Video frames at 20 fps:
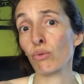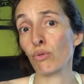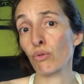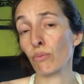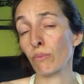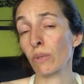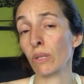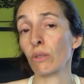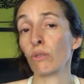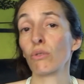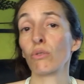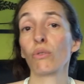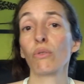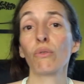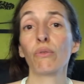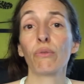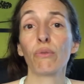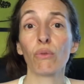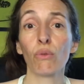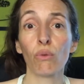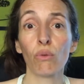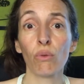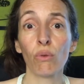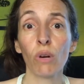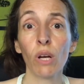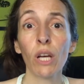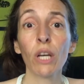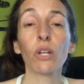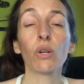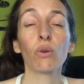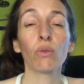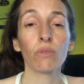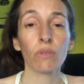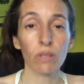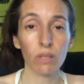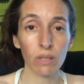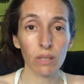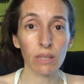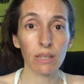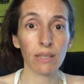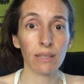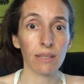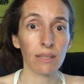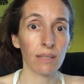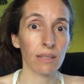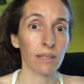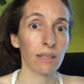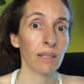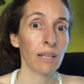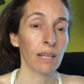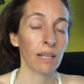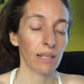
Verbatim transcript: uns meses, eu vou com certeza.